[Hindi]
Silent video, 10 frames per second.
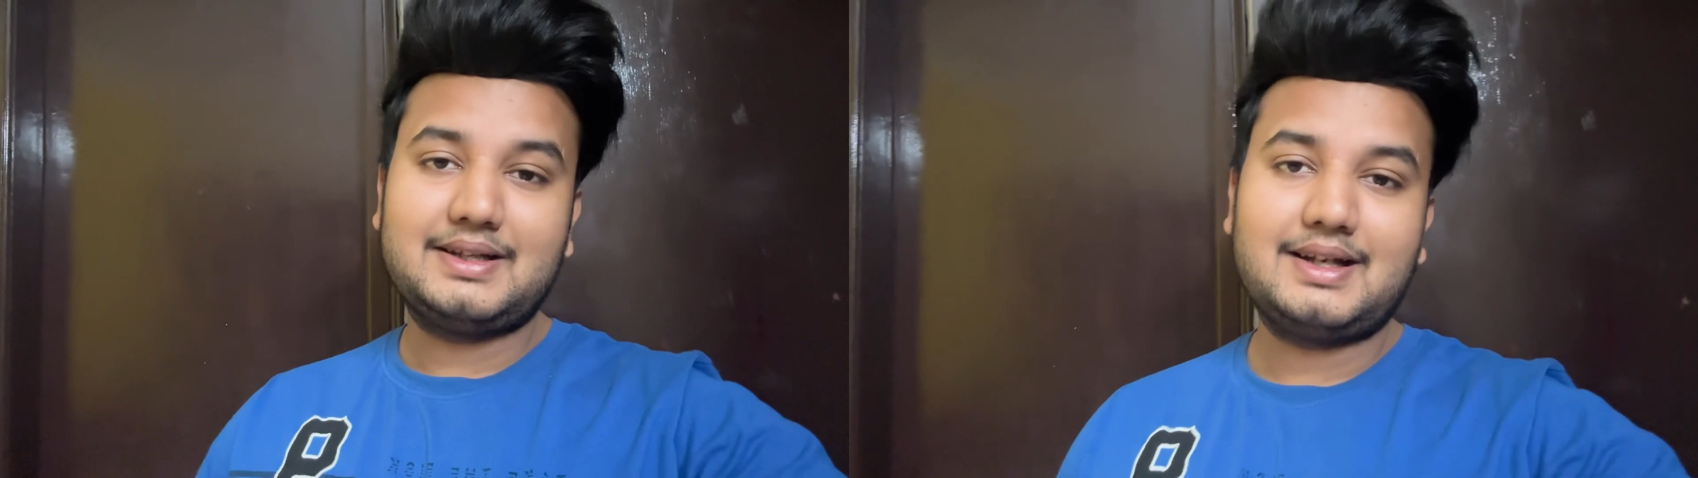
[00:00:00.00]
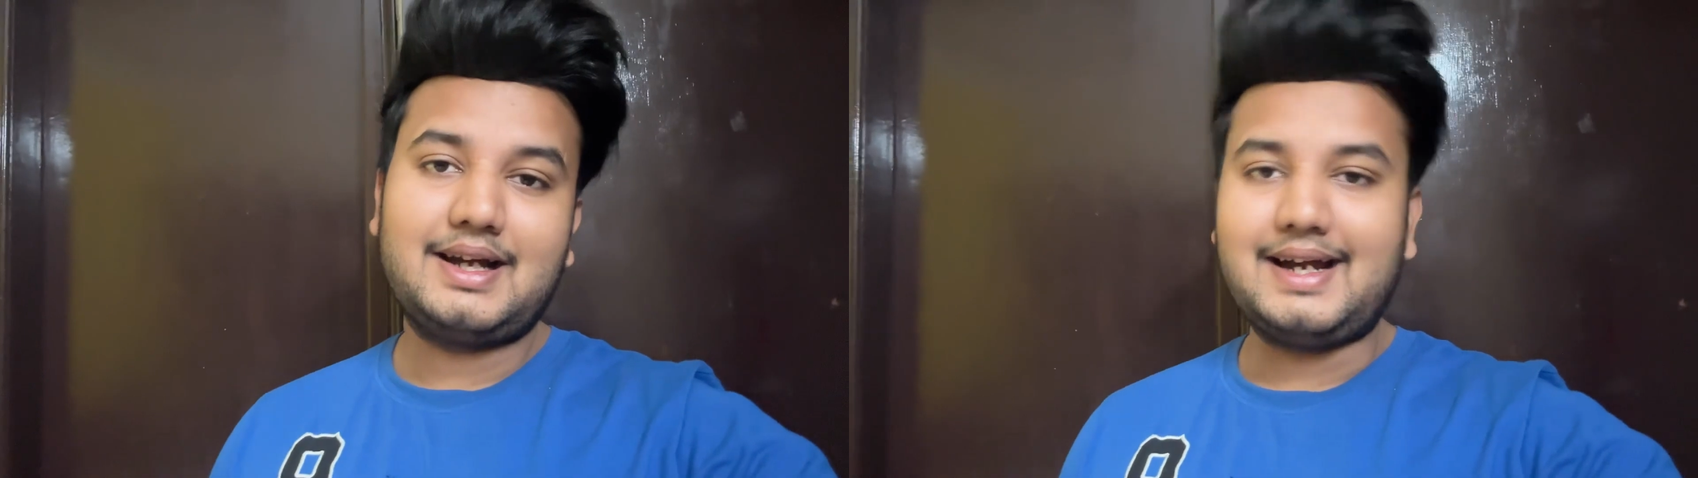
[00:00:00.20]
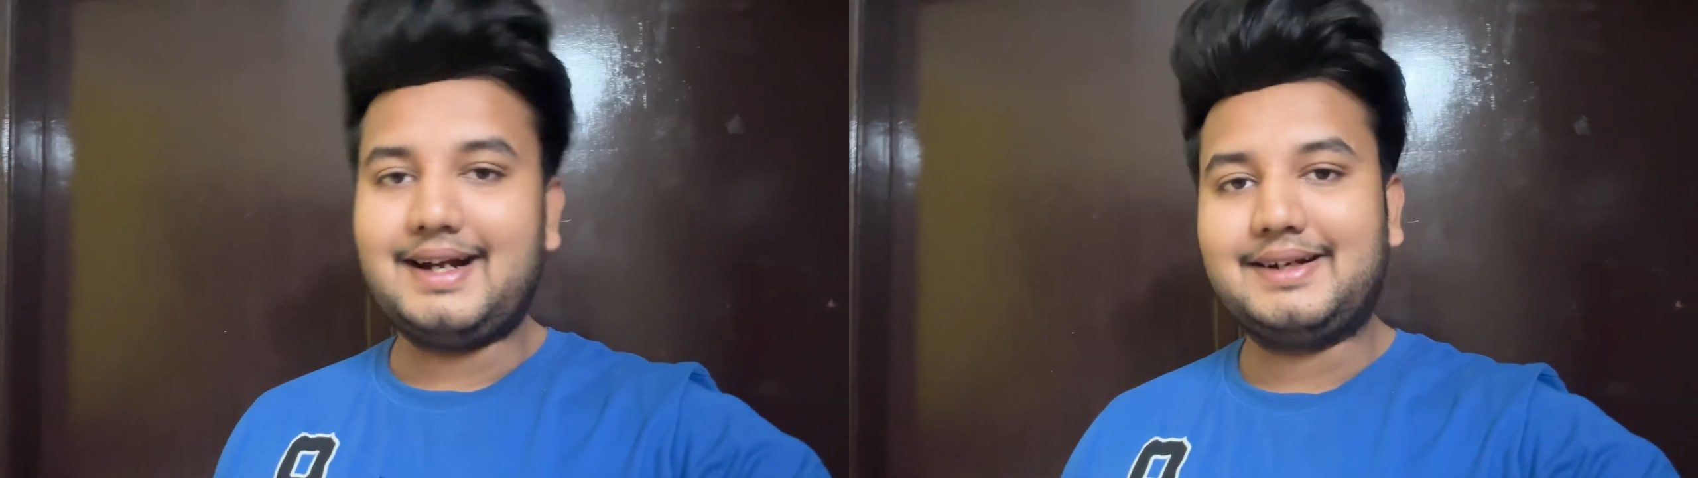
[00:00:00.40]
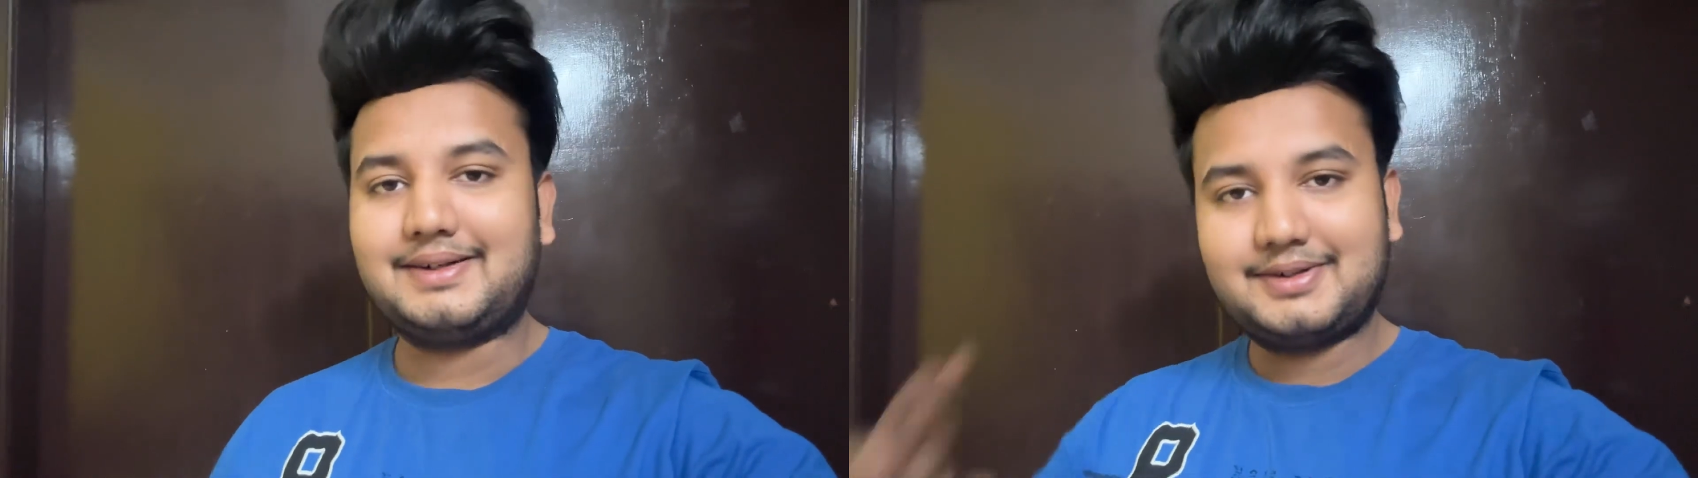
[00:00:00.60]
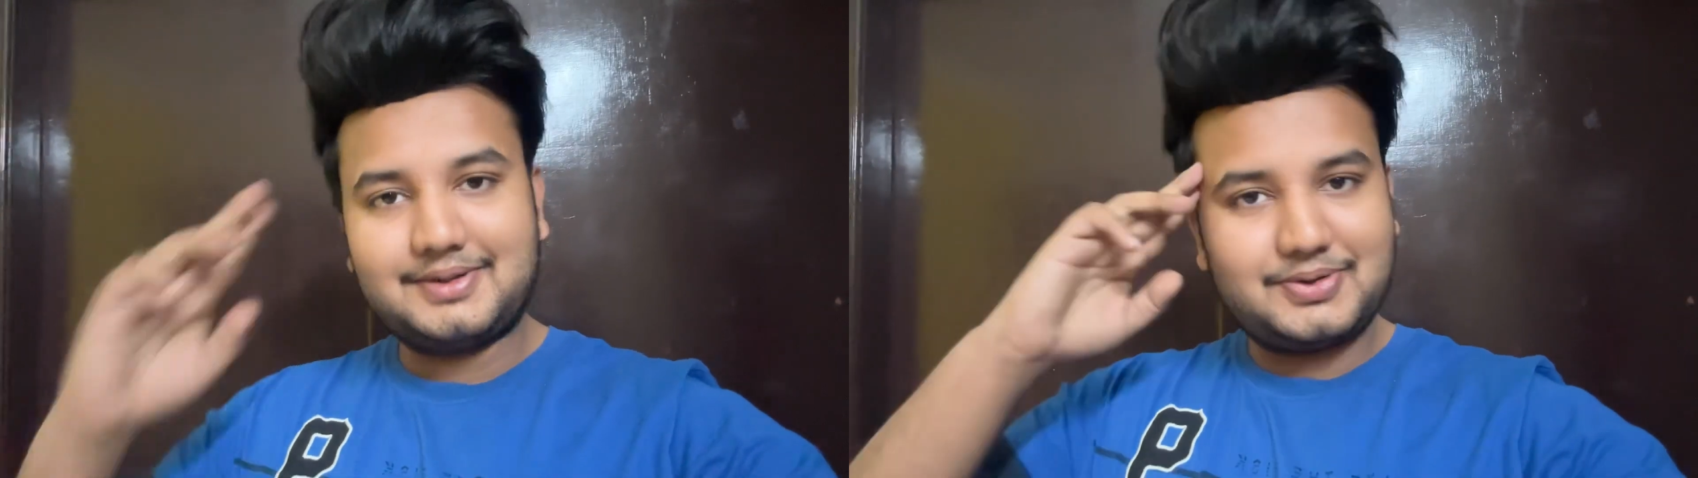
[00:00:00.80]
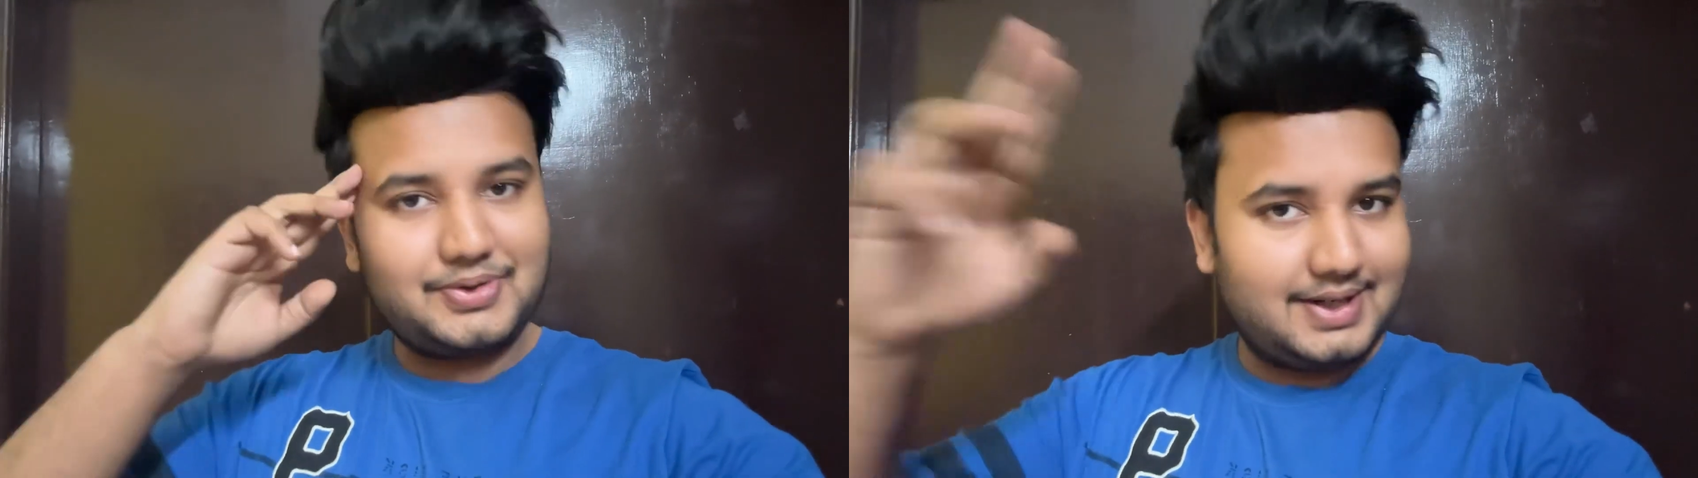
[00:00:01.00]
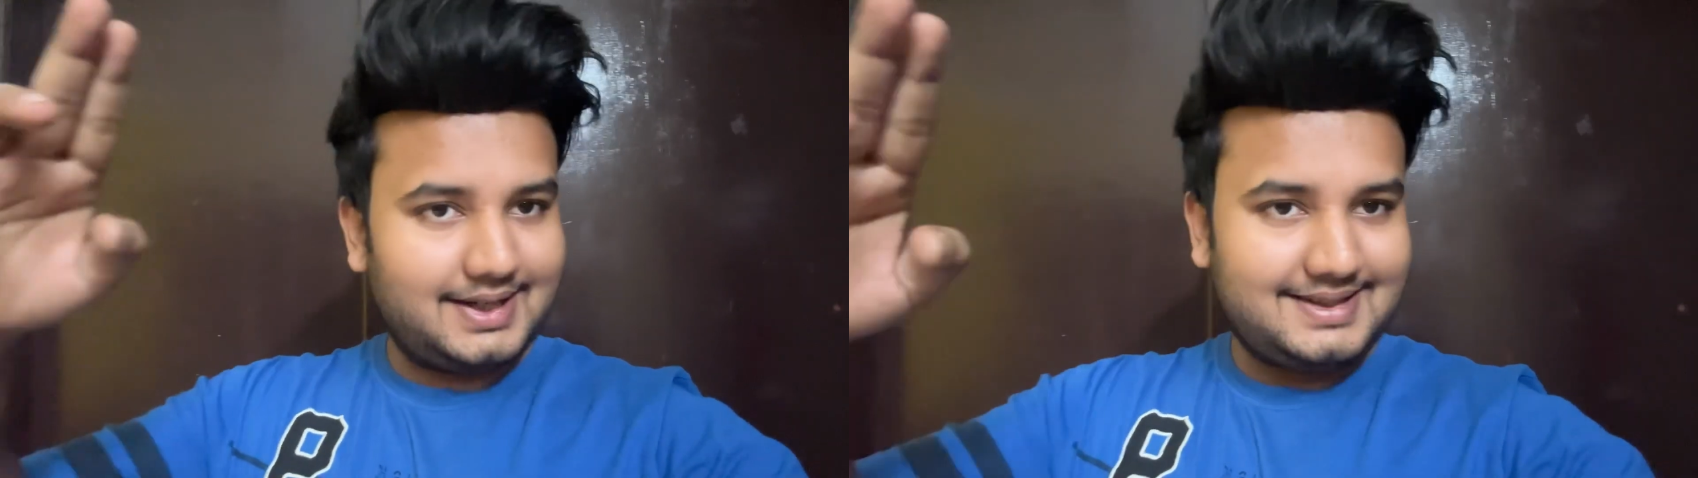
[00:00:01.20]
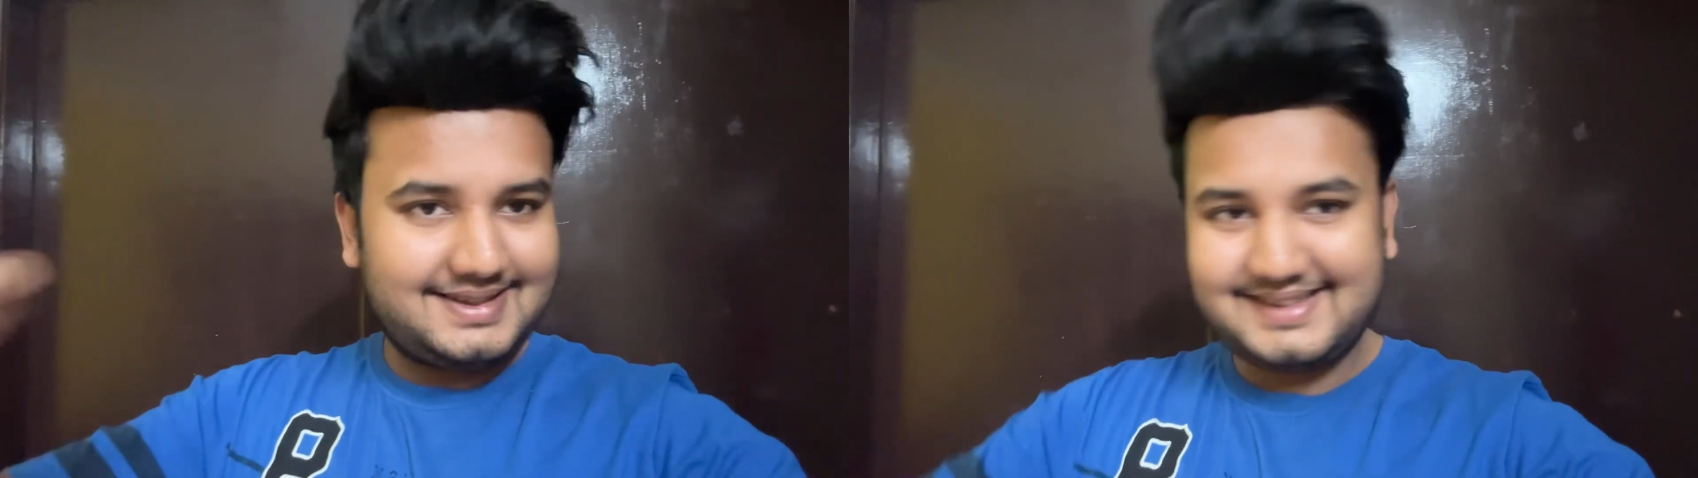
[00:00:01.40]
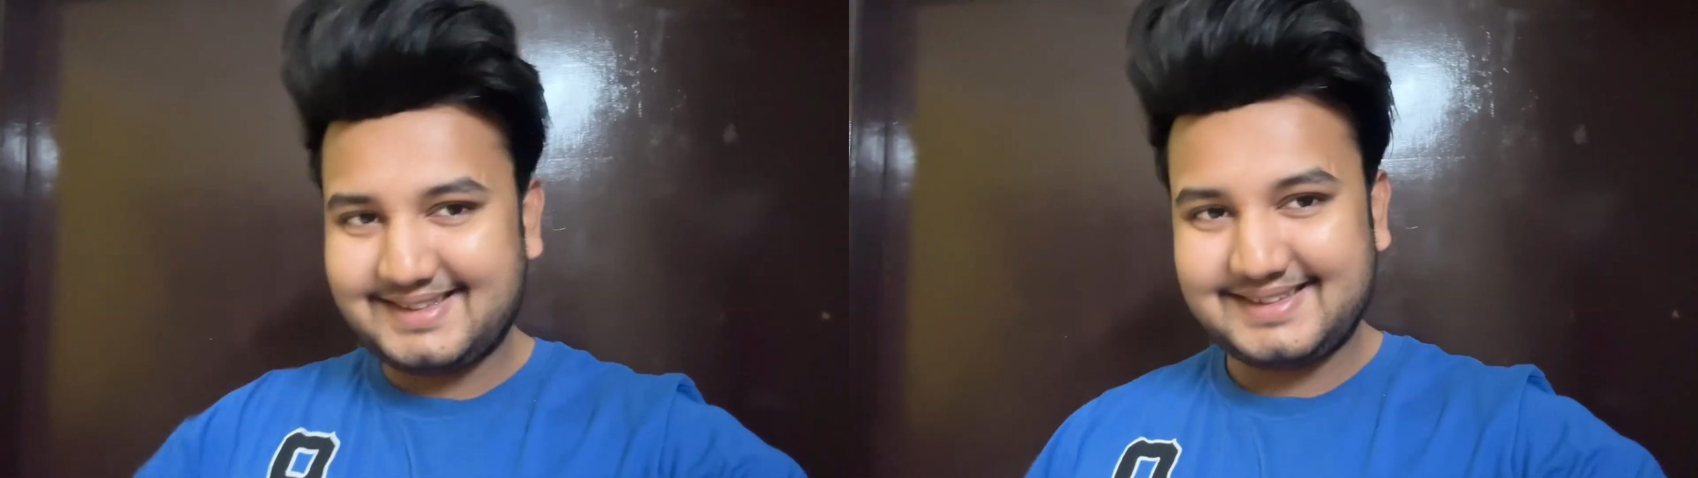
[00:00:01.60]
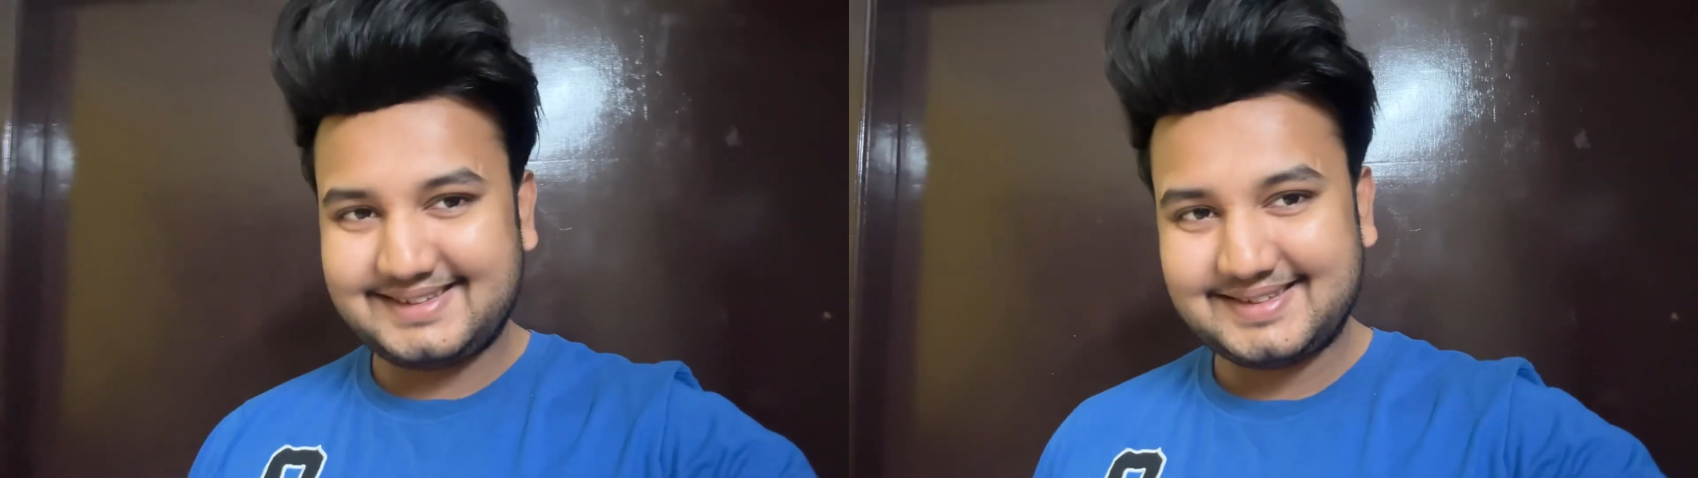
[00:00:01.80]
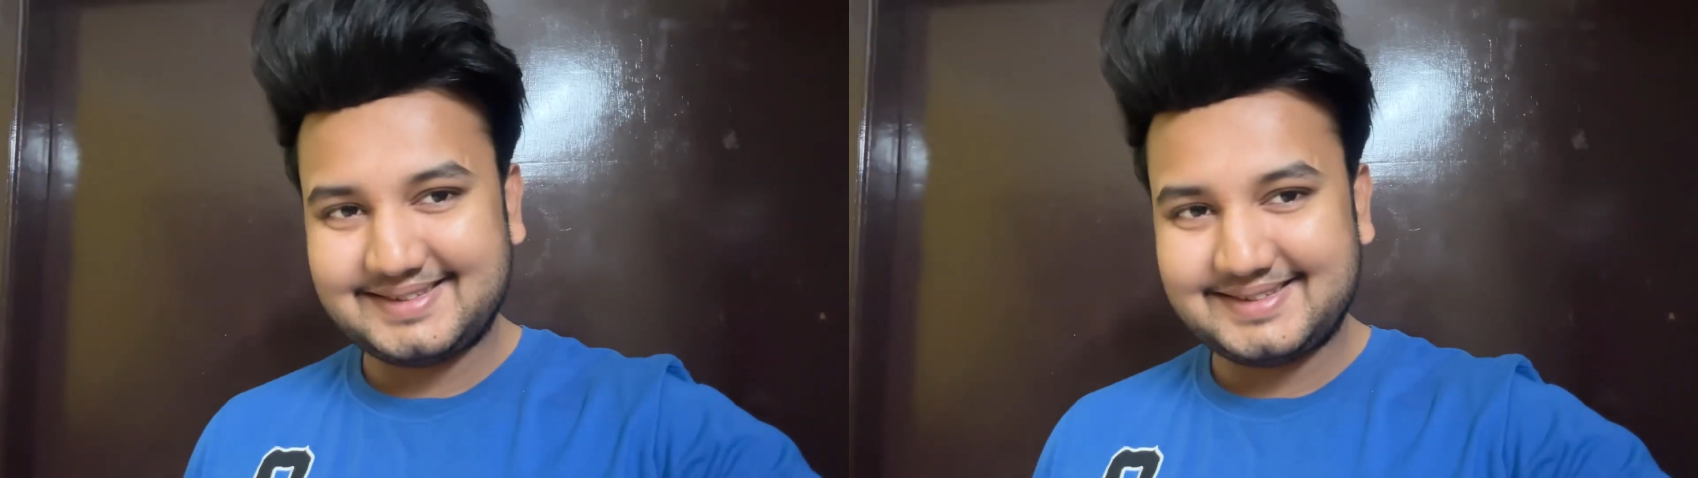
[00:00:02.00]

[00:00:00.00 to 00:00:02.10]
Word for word: देना एंड गुड नाइट